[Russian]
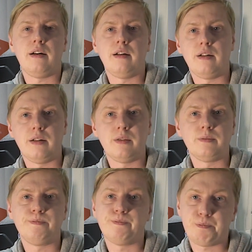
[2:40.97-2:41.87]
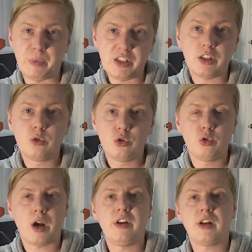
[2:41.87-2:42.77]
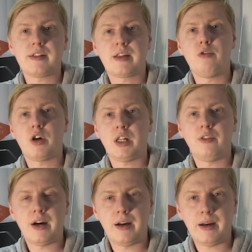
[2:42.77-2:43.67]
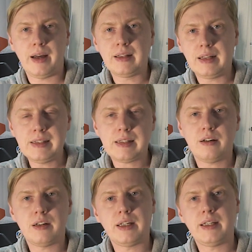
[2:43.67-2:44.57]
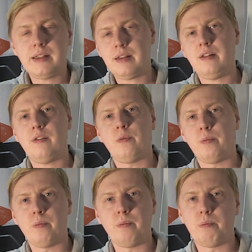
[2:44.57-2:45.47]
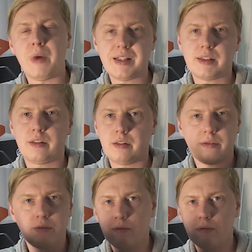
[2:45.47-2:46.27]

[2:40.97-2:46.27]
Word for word: э, подтянуть уровень разговорного английского – это must